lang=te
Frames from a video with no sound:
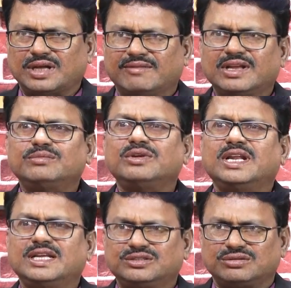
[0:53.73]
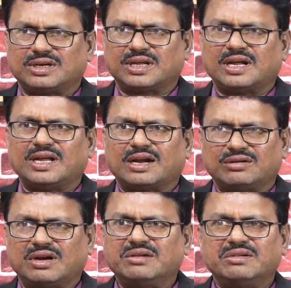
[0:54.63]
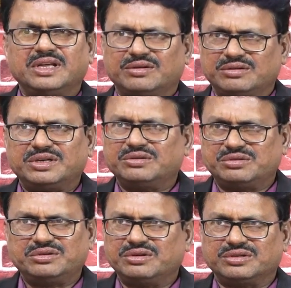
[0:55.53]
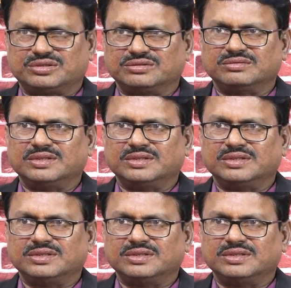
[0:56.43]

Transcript: అవైలబుల్ లేని చోట ఎక్కడో అవైలబుల్ ఉంటే ఉండి ఉండొచ్చు